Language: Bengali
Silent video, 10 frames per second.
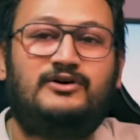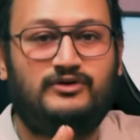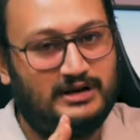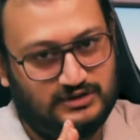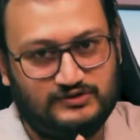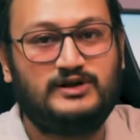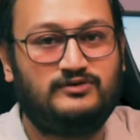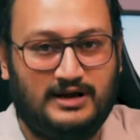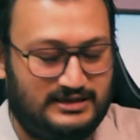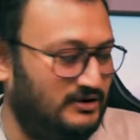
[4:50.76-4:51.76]
কন্ট্রোলের
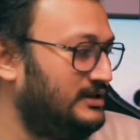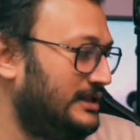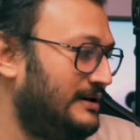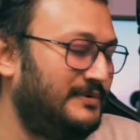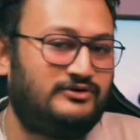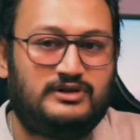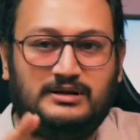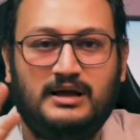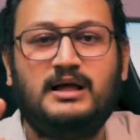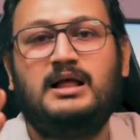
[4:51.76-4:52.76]
সুইচও আছে অর্থাৎ আপনার যদি
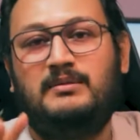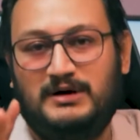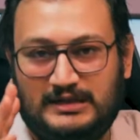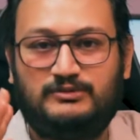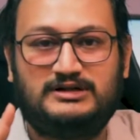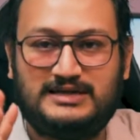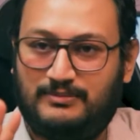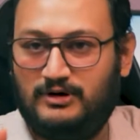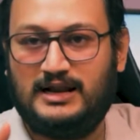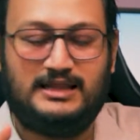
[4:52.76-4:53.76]
মাদারবোর্ডে
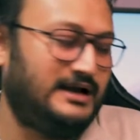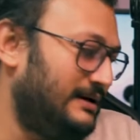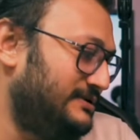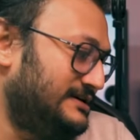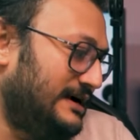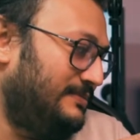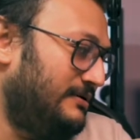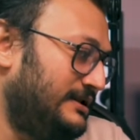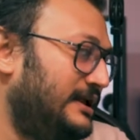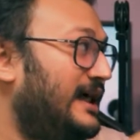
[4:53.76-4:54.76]
সাপোর্ট না থাকে আপনি সাটা
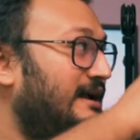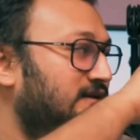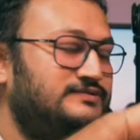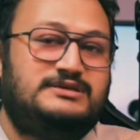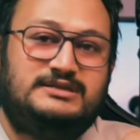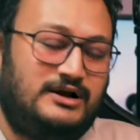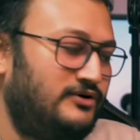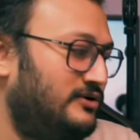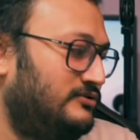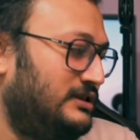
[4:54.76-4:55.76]
পাওয়ার দিয়ে লাগিয়ে সুইচ দিয়ে
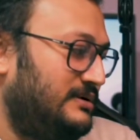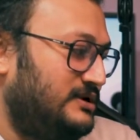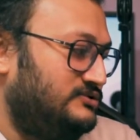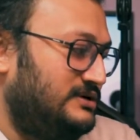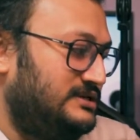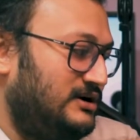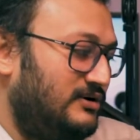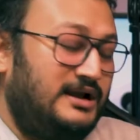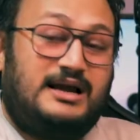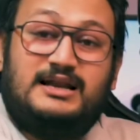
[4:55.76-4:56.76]
কন্ট্রোল করতে পারেন সুইচ দিয়ে
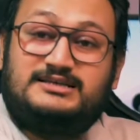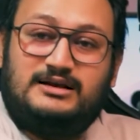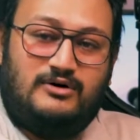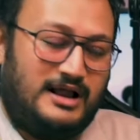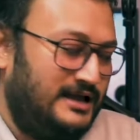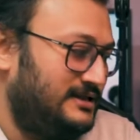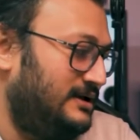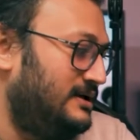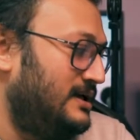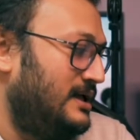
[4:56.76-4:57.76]
অলরেডি কানেকশন করা আছে
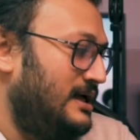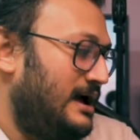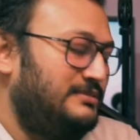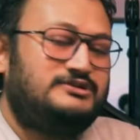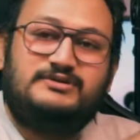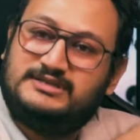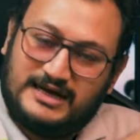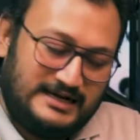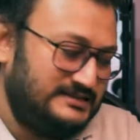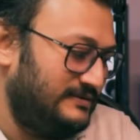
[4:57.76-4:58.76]
আপনি
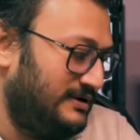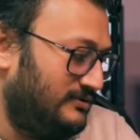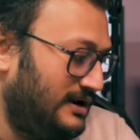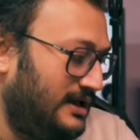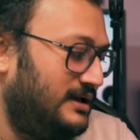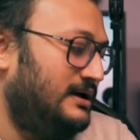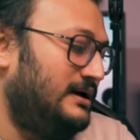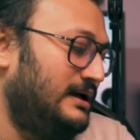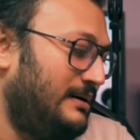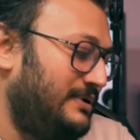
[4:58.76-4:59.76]
সুইচটাকে ডিসেবল করে
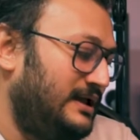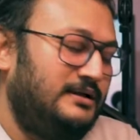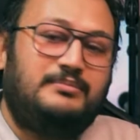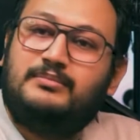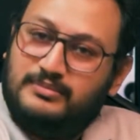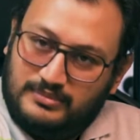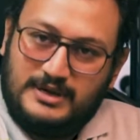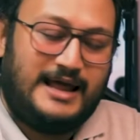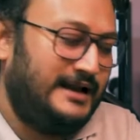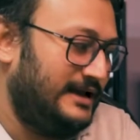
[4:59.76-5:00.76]
আপনি
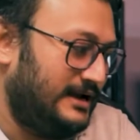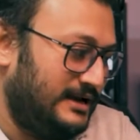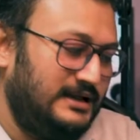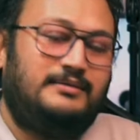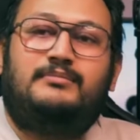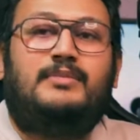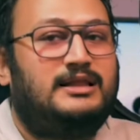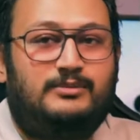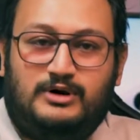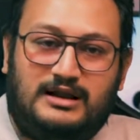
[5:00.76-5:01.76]
ডাইরেক্ট এখানে
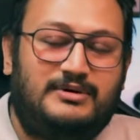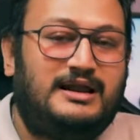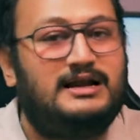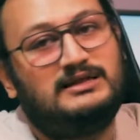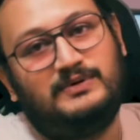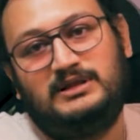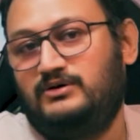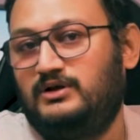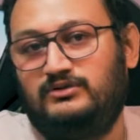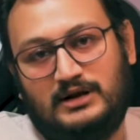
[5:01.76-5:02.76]
মাদার বোর্ডে আপনার এআরজিবি
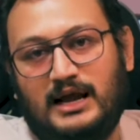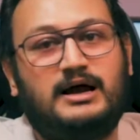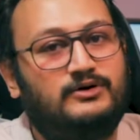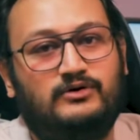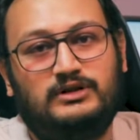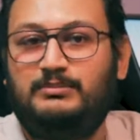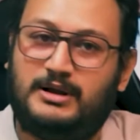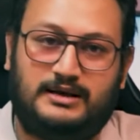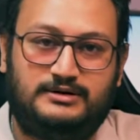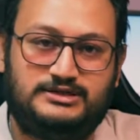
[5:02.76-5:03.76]
দিয়েও কিন্তু এটাকে কন্ট্রোল করতে
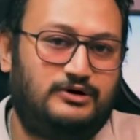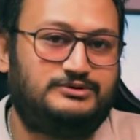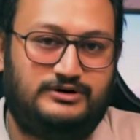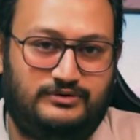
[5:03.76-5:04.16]
পারেন সেই অপশন